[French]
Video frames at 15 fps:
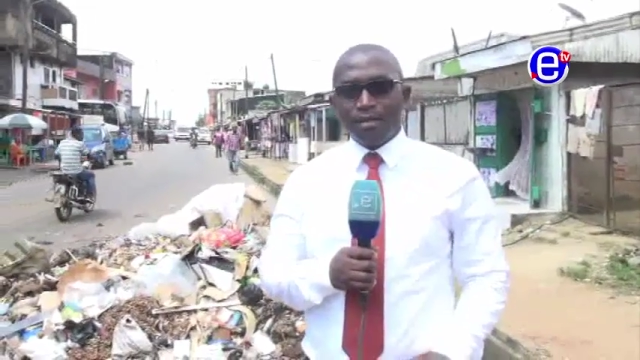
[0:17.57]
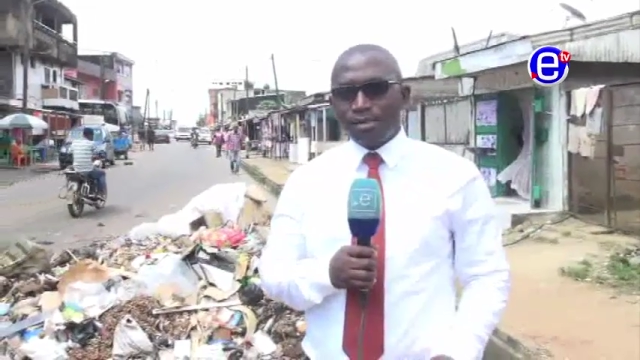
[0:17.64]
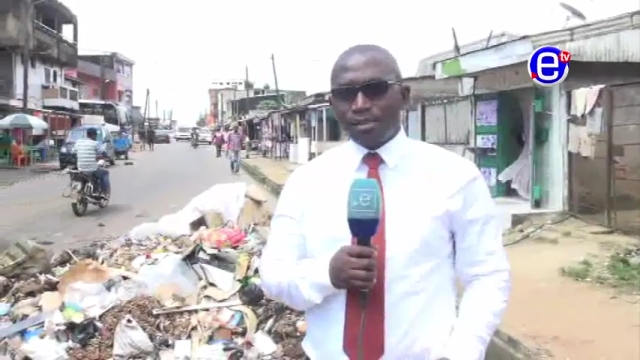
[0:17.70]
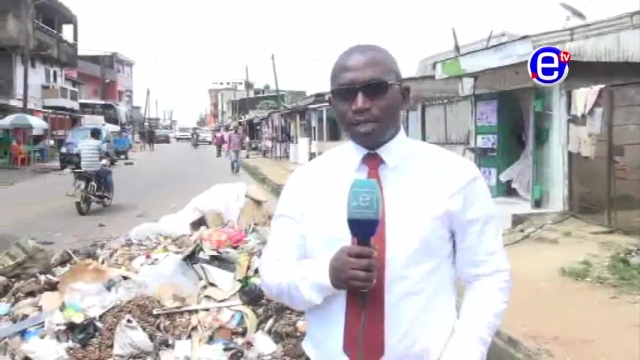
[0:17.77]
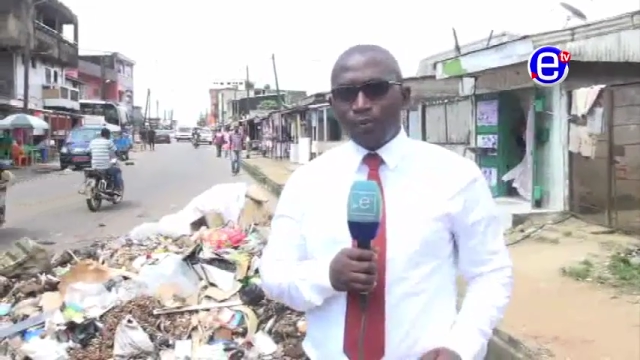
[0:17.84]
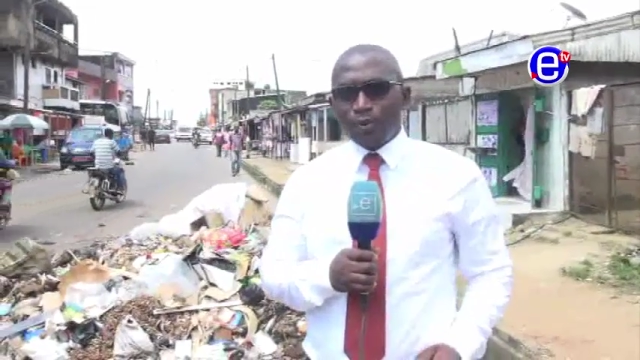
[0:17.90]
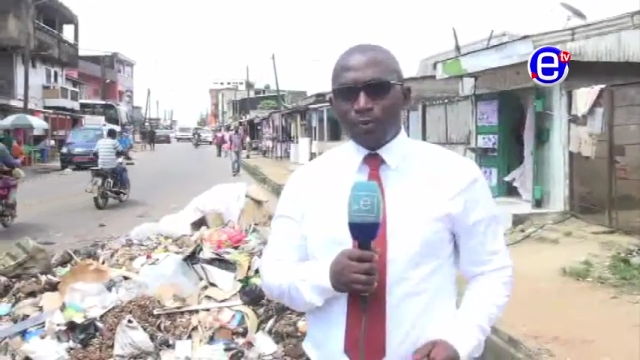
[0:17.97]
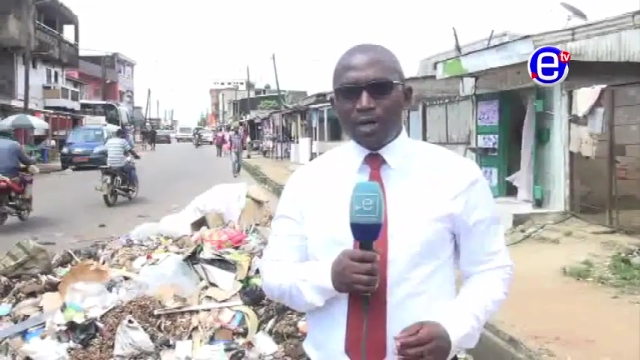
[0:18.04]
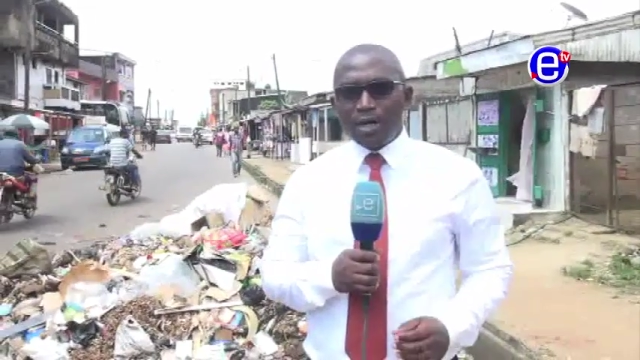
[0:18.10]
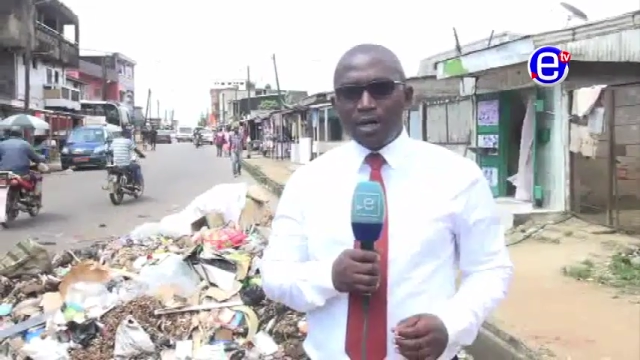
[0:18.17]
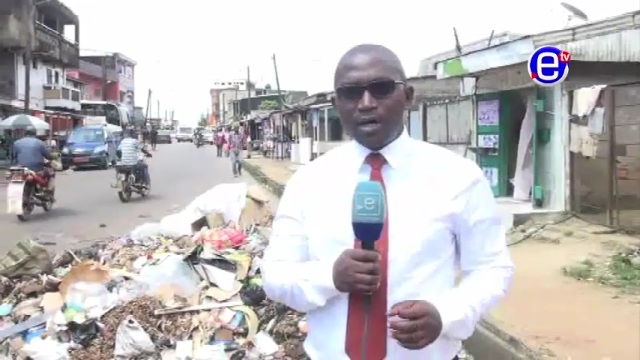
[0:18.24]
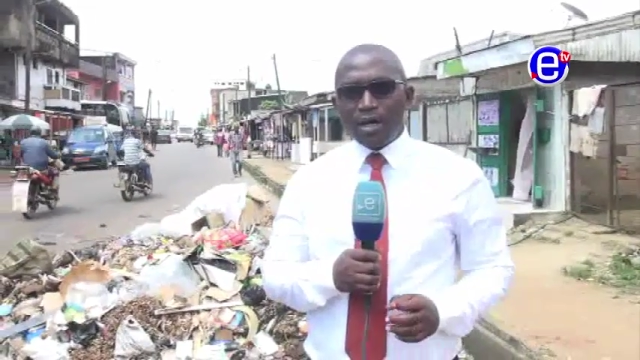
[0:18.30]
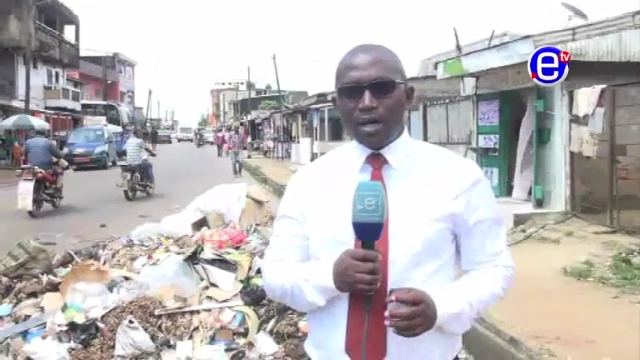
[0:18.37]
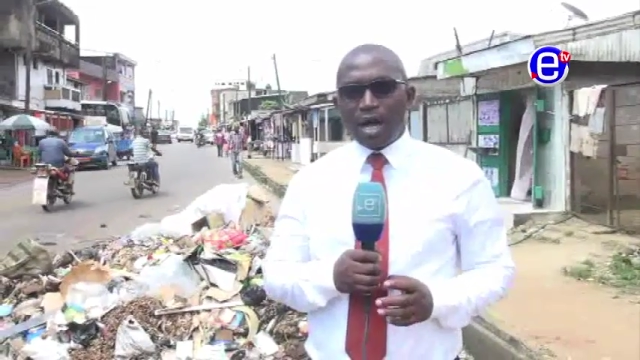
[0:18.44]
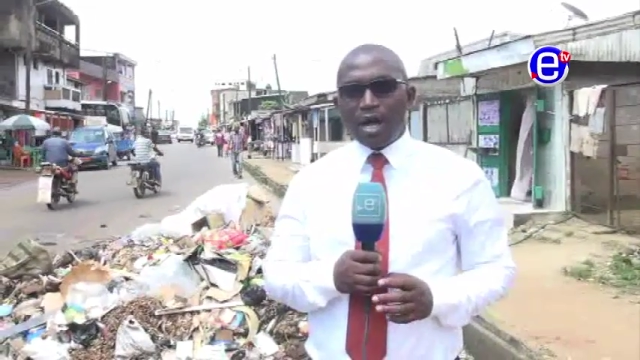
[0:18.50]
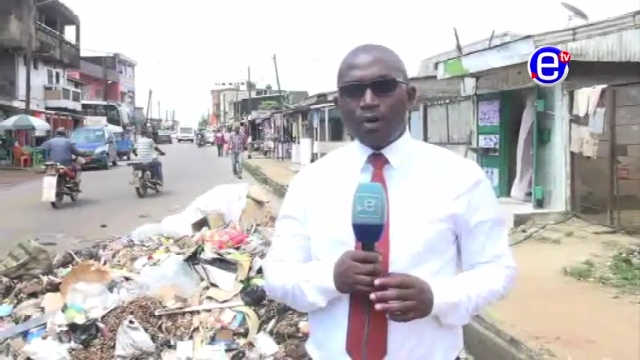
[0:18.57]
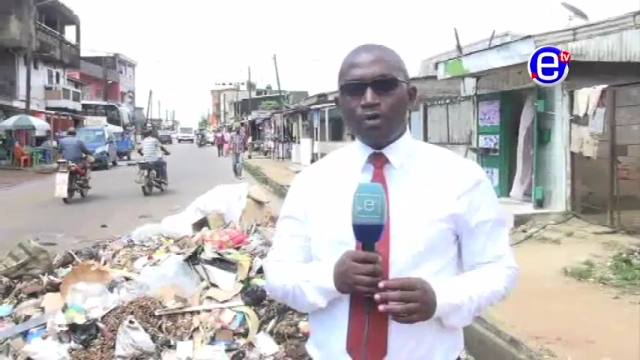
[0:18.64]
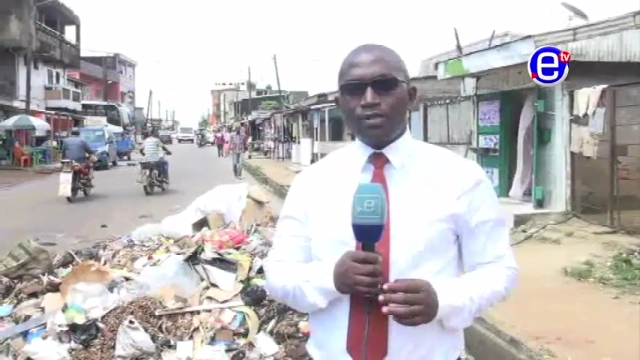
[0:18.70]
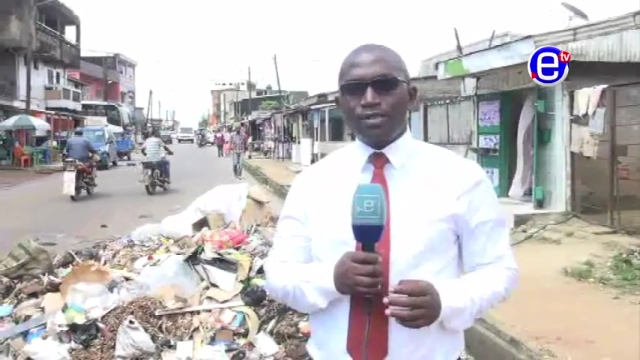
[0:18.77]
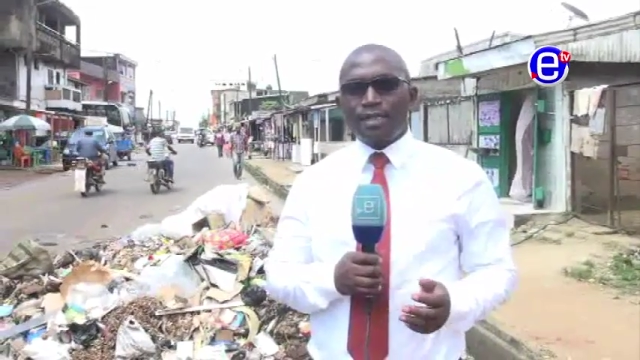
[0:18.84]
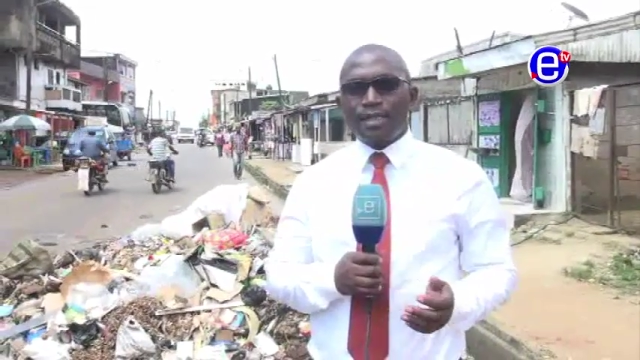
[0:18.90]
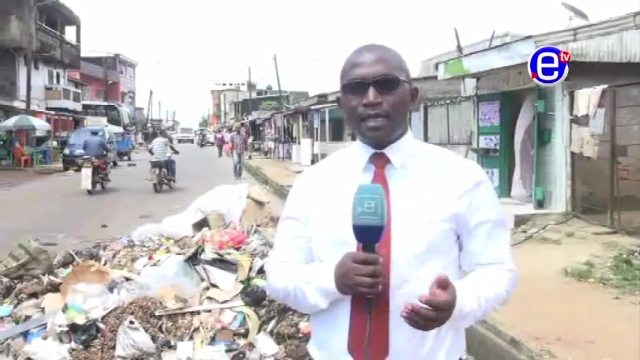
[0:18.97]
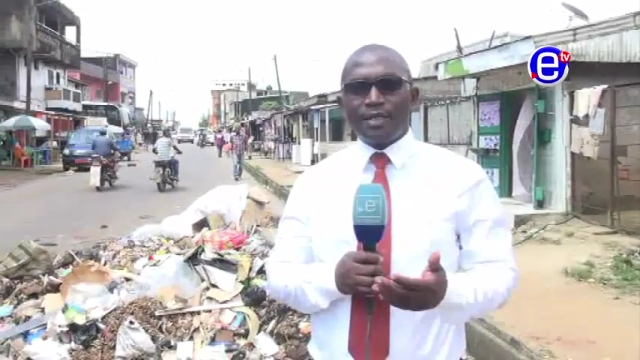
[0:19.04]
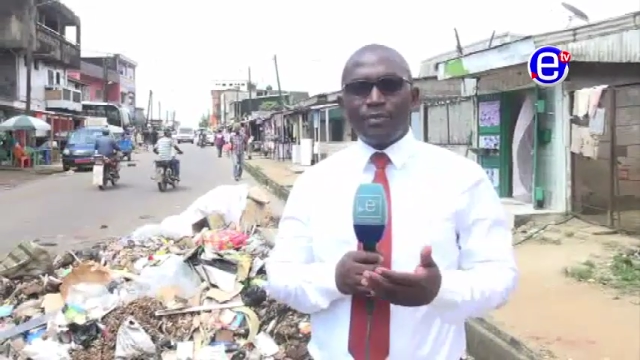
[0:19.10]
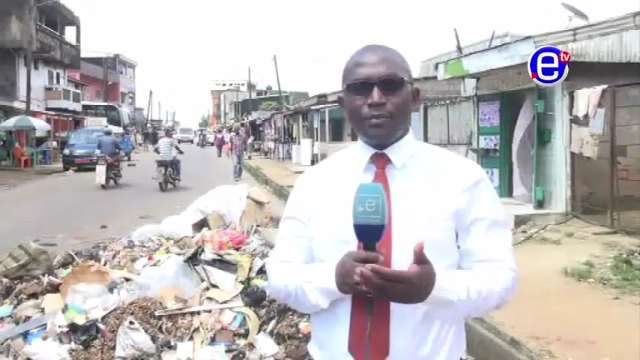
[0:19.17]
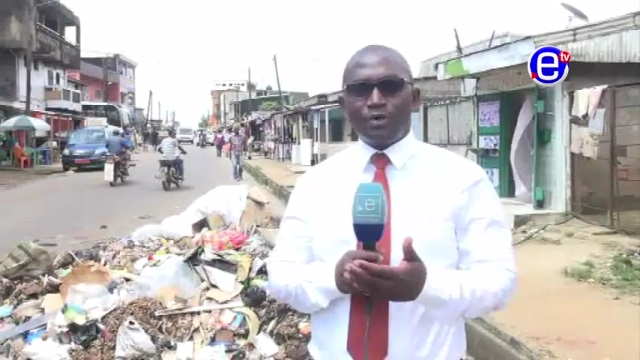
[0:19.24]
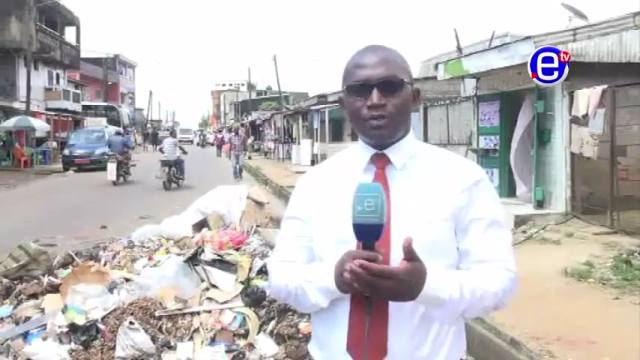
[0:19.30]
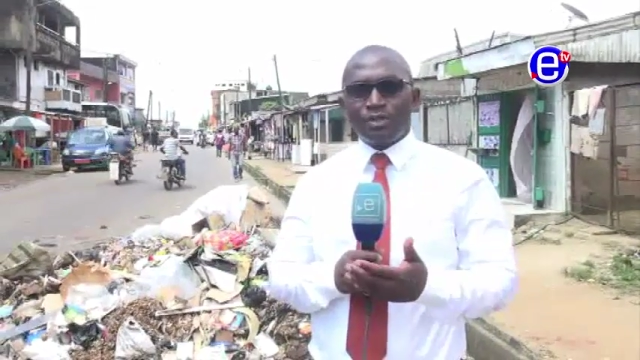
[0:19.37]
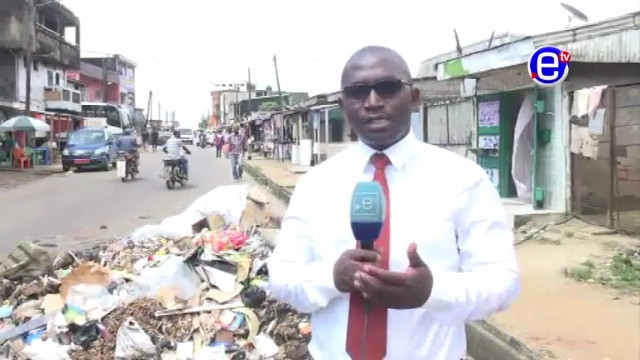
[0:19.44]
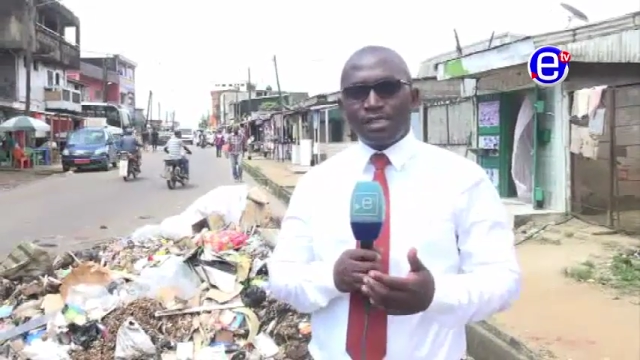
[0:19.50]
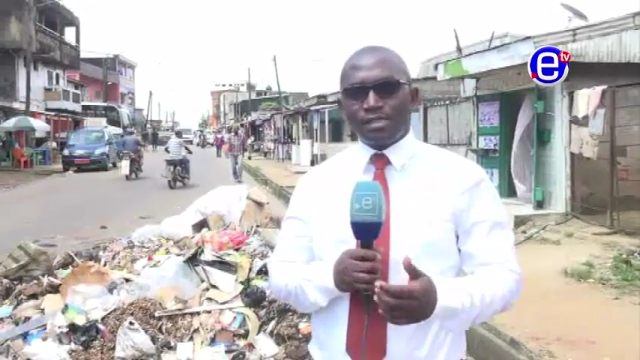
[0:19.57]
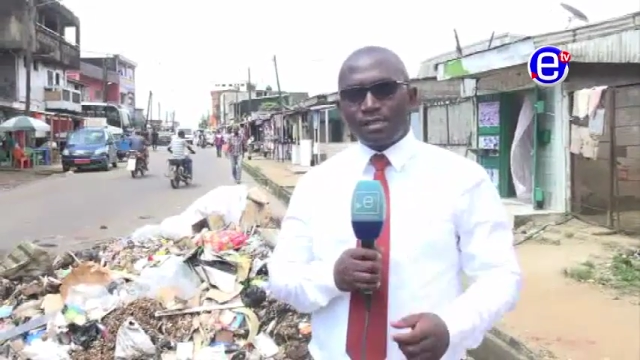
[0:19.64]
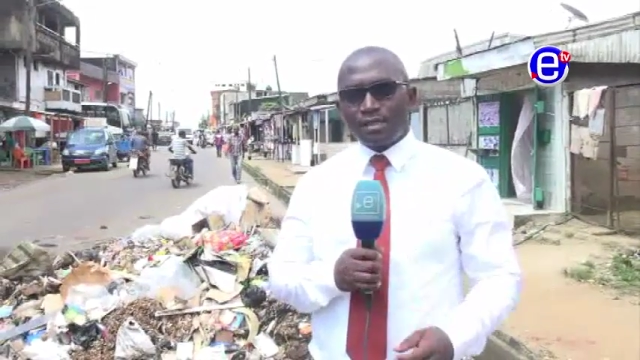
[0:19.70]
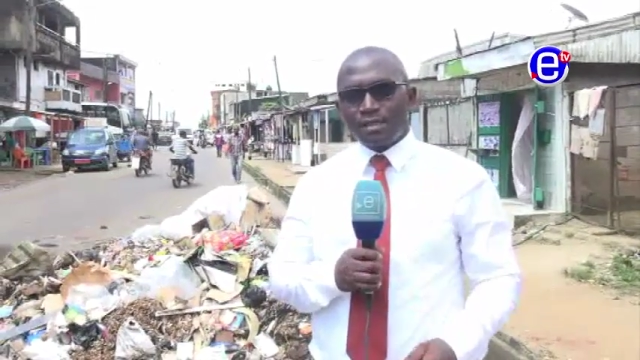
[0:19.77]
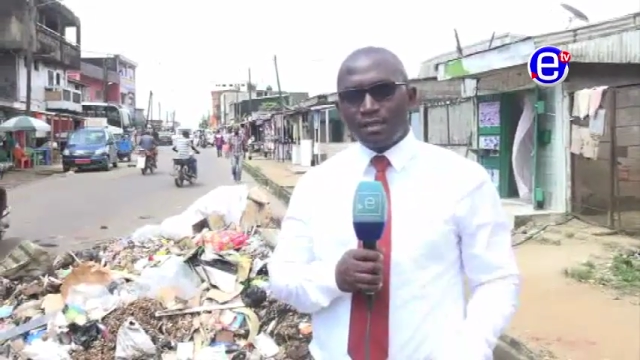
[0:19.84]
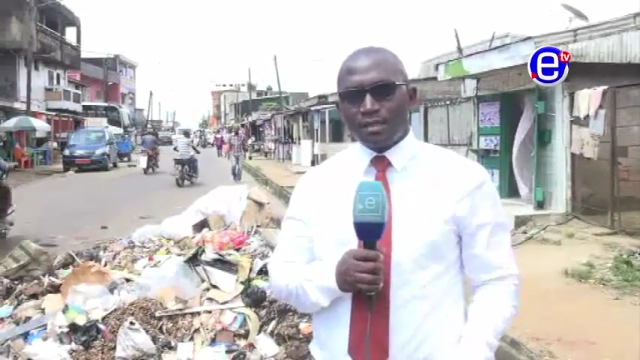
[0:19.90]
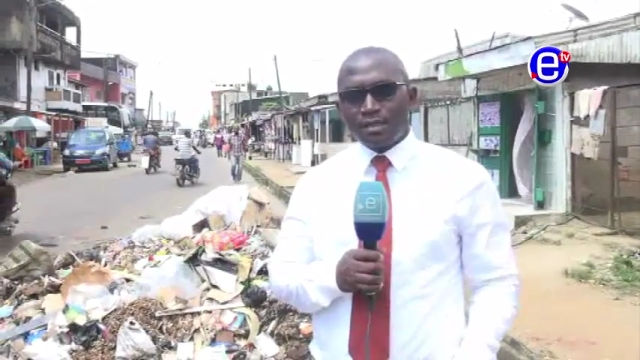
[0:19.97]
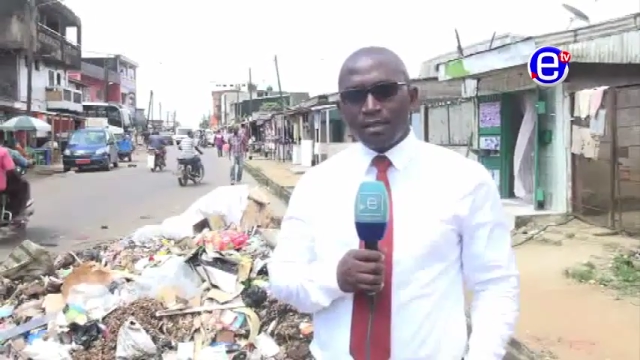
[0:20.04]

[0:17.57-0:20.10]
Simplement à cause des tas d'immondices